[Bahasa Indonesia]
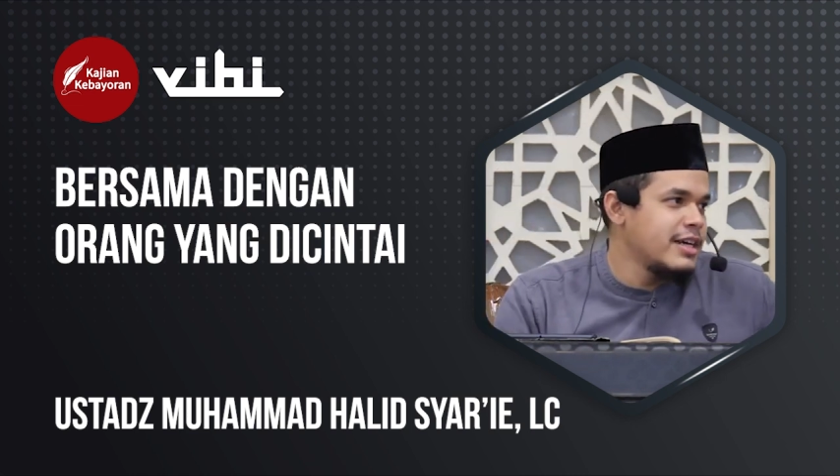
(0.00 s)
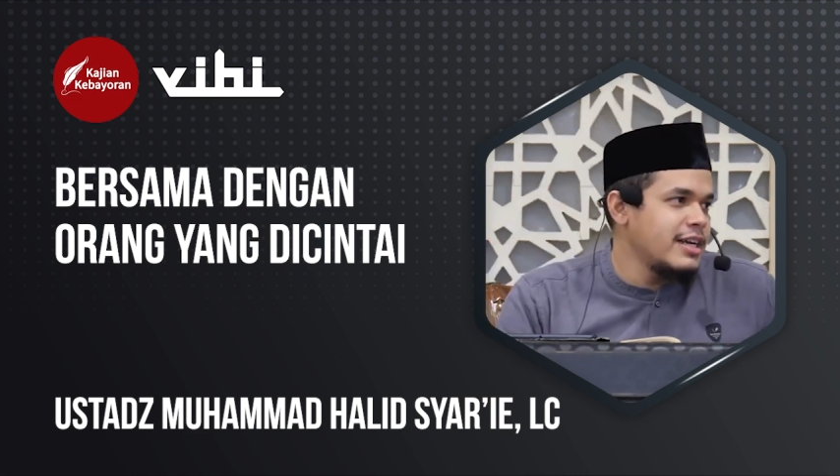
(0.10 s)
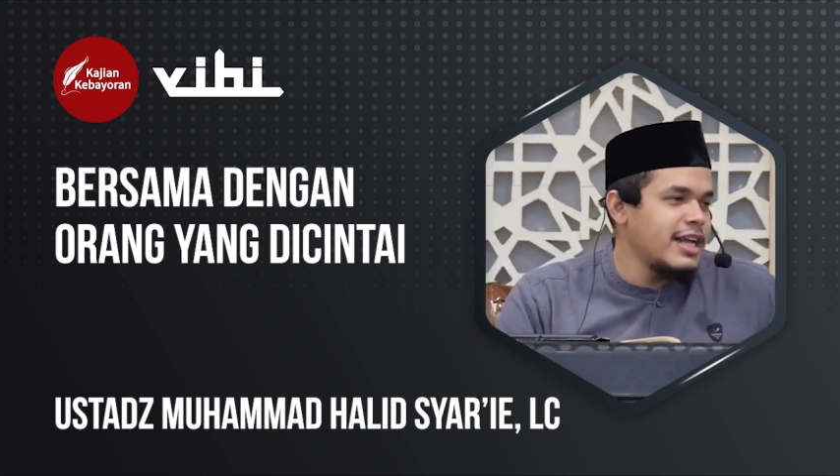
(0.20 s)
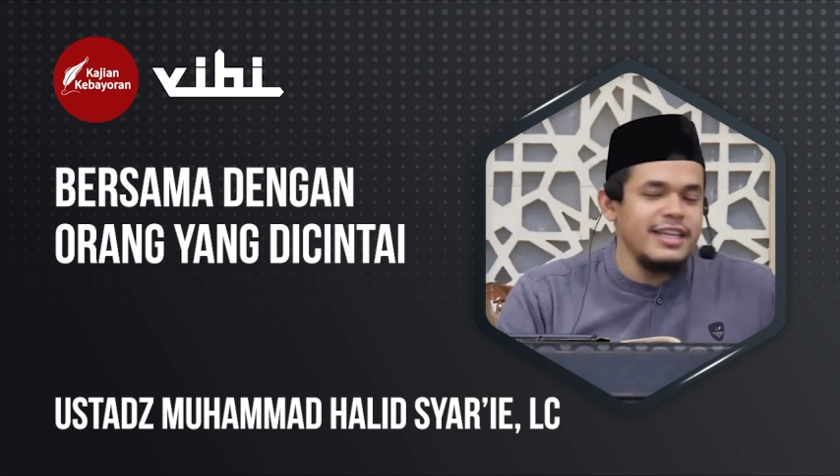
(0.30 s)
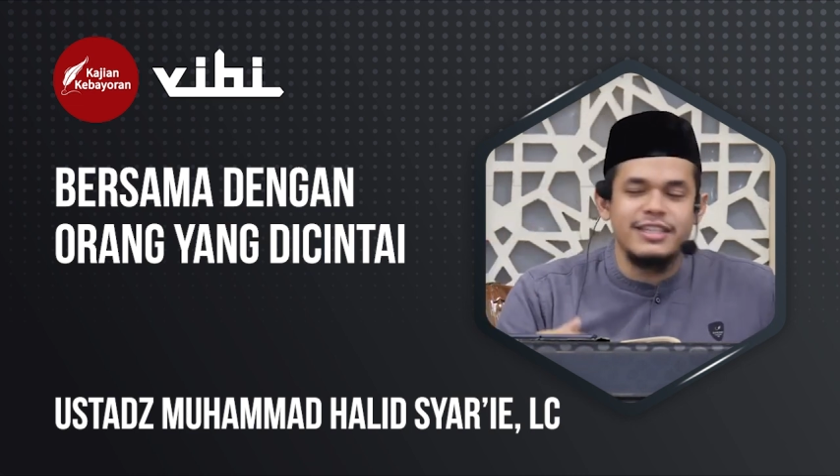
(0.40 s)

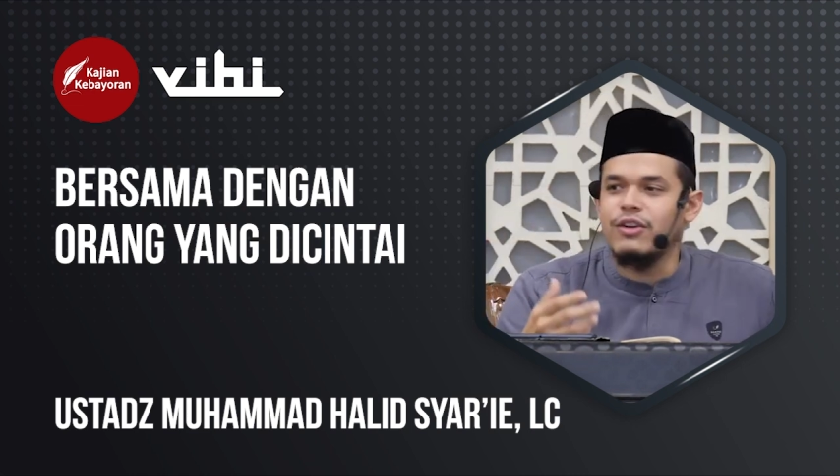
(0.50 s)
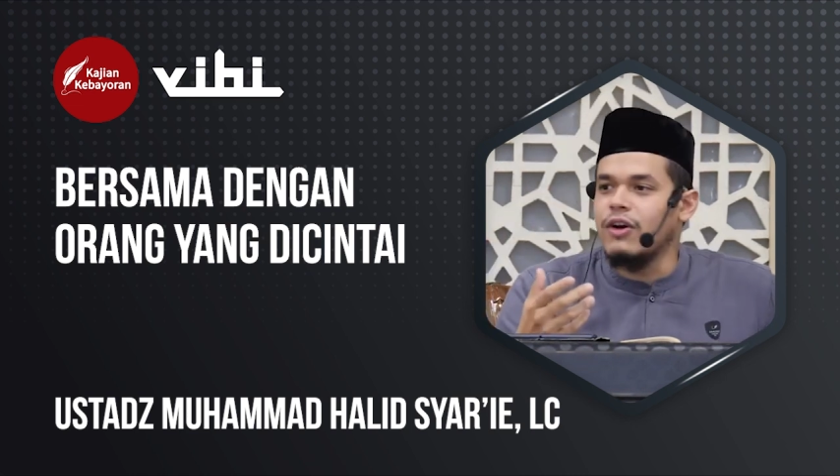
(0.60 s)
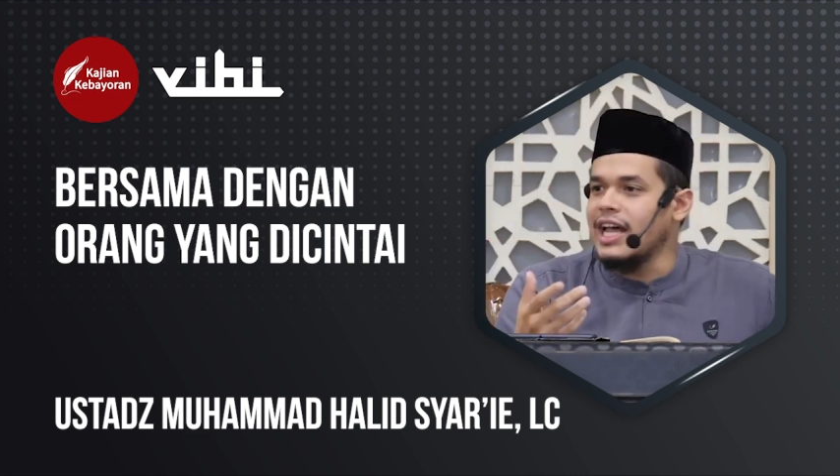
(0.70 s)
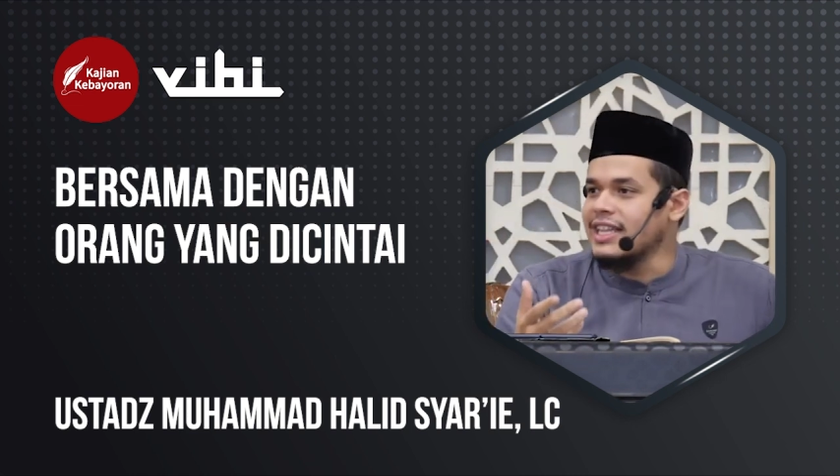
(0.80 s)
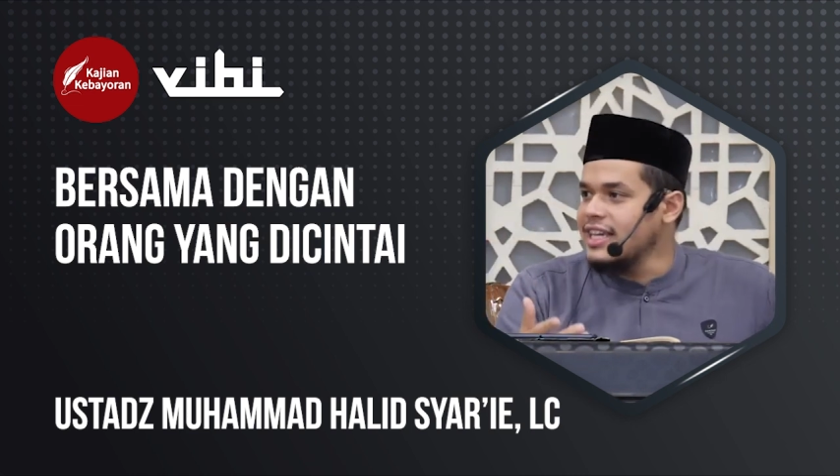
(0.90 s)
Nanya
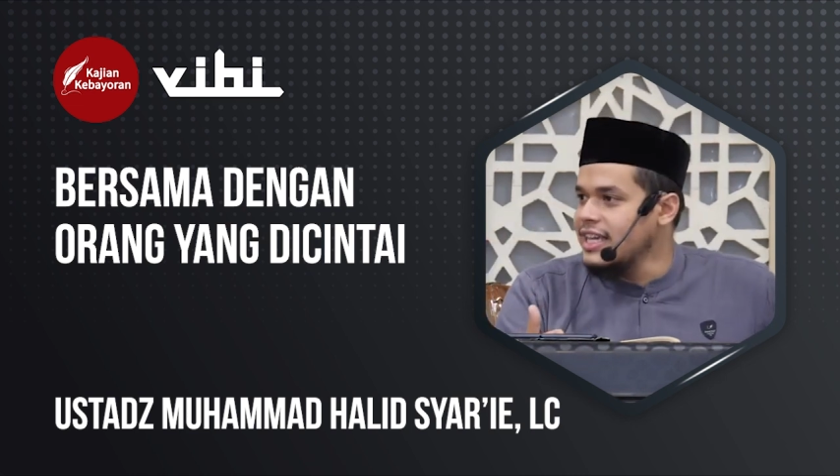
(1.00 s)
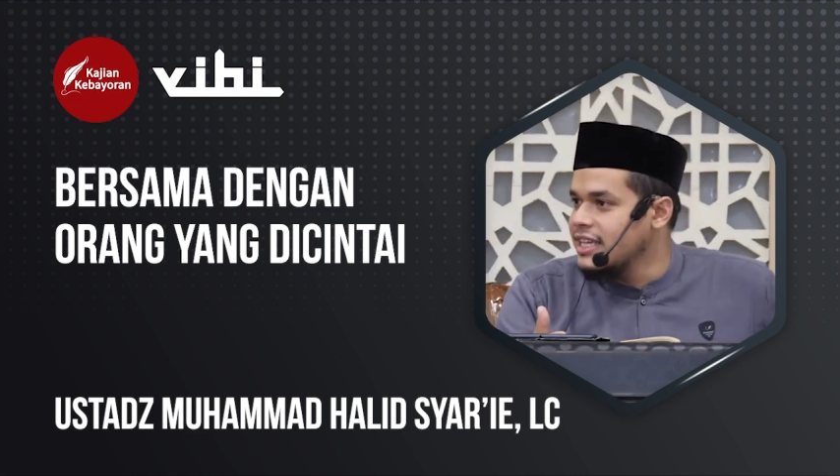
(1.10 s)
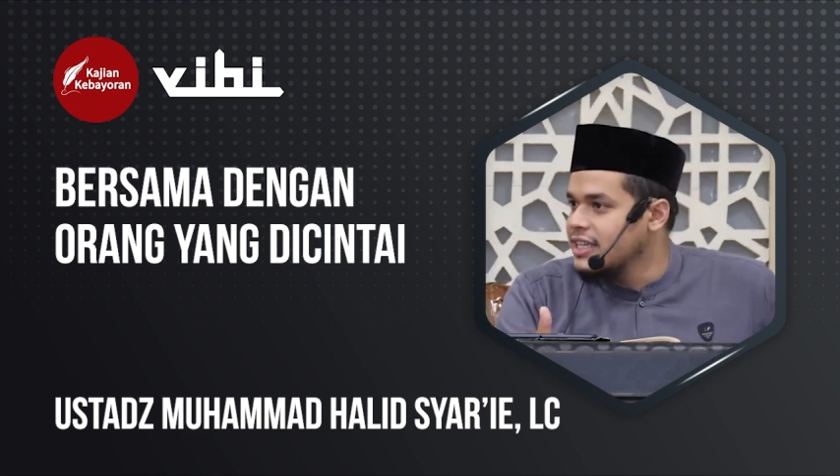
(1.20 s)
sholat kayak,